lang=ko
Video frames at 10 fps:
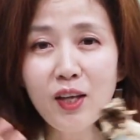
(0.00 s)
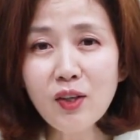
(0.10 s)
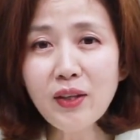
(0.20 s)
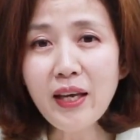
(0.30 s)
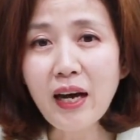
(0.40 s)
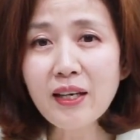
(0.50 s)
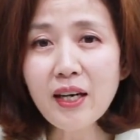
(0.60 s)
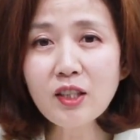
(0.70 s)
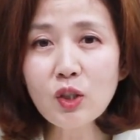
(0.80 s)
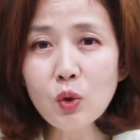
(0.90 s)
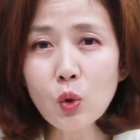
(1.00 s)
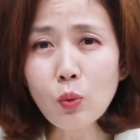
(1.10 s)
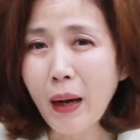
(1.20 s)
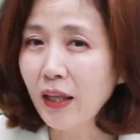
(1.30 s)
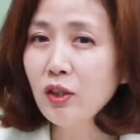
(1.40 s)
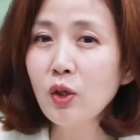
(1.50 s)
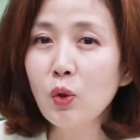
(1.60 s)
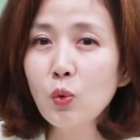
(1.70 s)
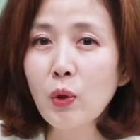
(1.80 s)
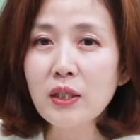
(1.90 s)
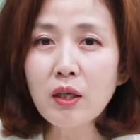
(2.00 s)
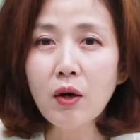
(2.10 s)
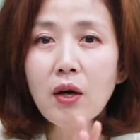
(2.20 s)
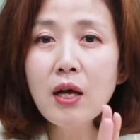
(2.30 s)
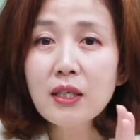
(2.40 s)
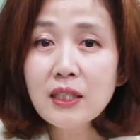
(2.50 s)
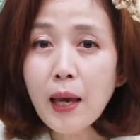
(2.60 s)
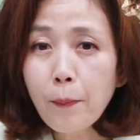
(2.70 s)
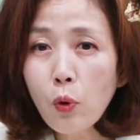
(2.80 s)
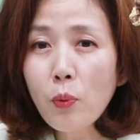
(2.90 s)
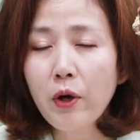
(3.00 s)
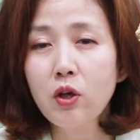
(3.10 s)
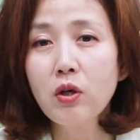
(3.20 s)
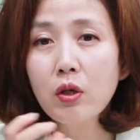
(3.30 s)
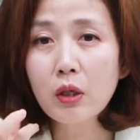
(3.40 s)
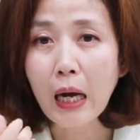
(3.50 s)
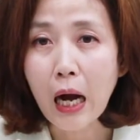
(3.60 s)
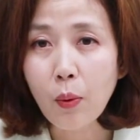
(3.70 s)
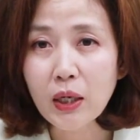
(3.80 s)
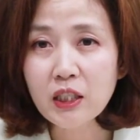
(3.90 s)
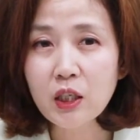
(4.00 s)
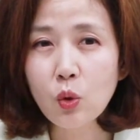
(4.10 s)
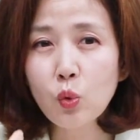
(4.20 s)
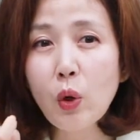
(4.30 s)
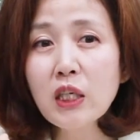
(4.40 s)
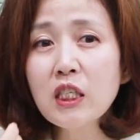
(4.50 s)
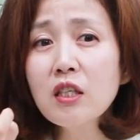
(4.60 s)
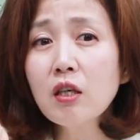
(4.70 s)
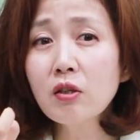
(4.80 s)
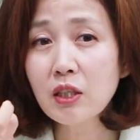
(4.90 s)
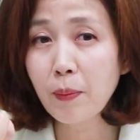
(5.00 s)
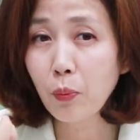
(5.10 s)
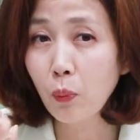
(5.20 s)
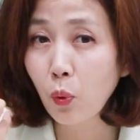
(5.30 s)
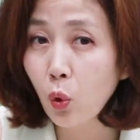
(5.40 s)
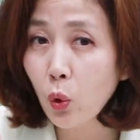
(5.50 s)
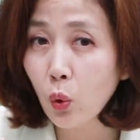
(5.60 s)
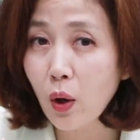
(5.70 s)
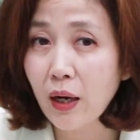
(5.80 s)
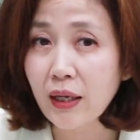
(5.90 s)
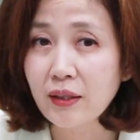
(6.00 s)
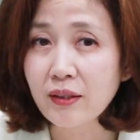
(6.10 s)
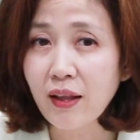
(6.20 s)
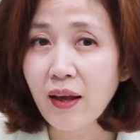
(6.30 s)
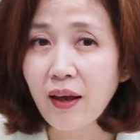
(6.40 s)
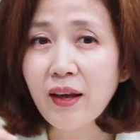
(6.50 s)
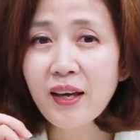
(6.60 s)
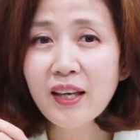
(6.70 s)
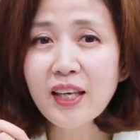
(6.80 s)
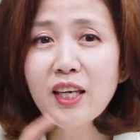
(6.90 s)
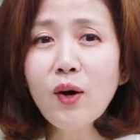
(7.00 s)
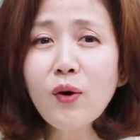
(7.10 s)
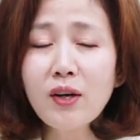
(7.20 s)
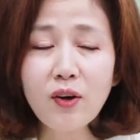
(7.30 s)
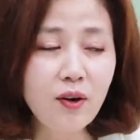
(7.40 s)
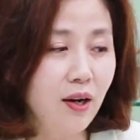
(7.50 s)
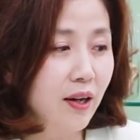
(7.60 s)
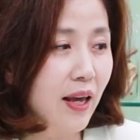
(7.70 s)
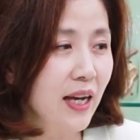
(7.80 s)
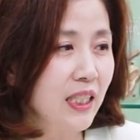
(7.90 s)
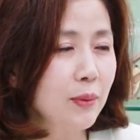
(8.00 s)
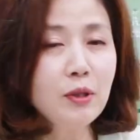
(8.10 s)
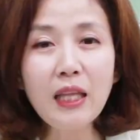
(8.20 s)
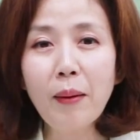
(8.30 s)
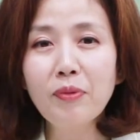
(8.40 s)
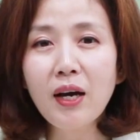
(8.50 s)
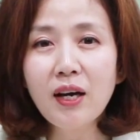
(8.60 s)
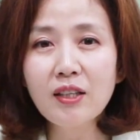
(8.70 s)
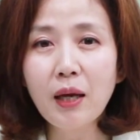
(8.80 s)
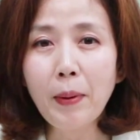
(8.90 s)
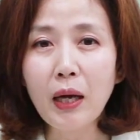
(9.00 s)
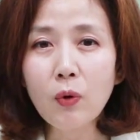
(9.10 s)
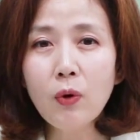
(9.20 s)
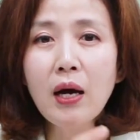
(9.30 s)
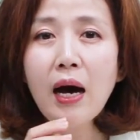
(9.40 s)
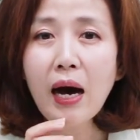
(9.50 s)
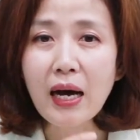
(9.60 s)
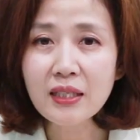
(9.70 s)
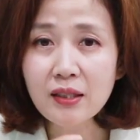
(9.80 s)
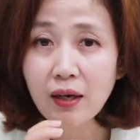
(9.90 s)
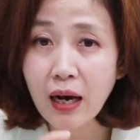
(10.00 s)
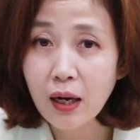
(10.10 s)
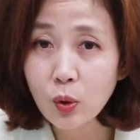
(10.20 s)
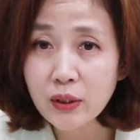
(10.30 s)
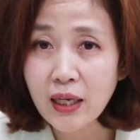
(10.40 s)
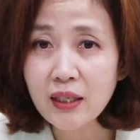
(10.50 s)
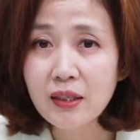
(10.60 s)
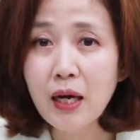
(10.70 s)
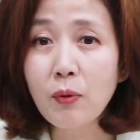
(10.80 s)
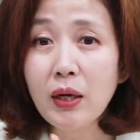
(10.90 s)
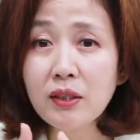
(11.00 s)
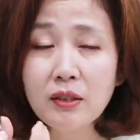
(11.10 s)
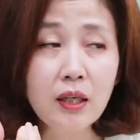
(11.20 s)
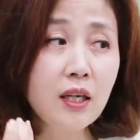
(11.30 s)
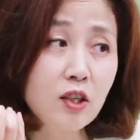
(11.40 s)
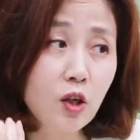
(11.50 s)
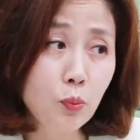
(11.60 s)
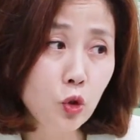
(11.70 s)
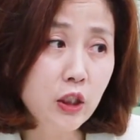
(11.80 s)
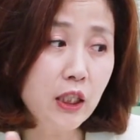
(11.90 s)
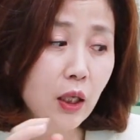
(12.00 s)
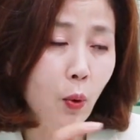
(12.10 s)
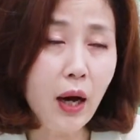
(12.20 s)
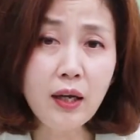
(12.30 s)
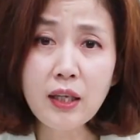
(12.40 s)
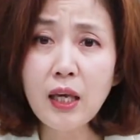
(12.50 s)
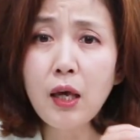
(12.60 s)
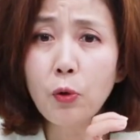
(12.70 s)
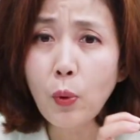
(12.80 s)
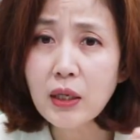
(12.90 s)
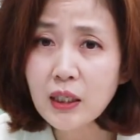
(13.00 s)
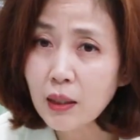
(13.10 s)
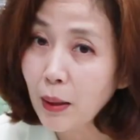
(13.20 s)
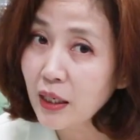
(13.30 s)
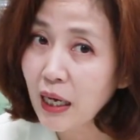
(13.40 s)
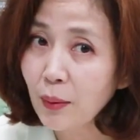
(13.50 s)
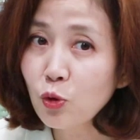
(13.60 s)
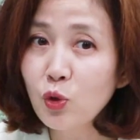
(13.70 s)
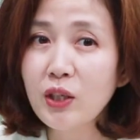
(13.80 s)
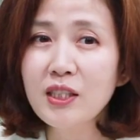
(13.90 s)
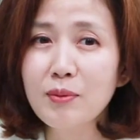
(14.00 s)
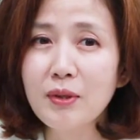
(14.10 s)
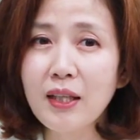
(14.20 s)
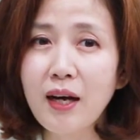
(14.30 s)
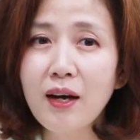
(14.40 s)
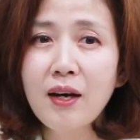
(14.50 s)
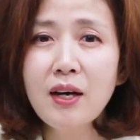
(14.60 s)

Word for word: 현대 양리학적으로도 많은 연구에서 세포 면역을 강화시키고 뇌신경 세포 보호 효과가 있는데 이 역할의 핵심을 담당하는 게 바로 아스트라갈로사이드라고 하는 그런 물질이 환기에 굉장히 많이 함유되어 있습니다.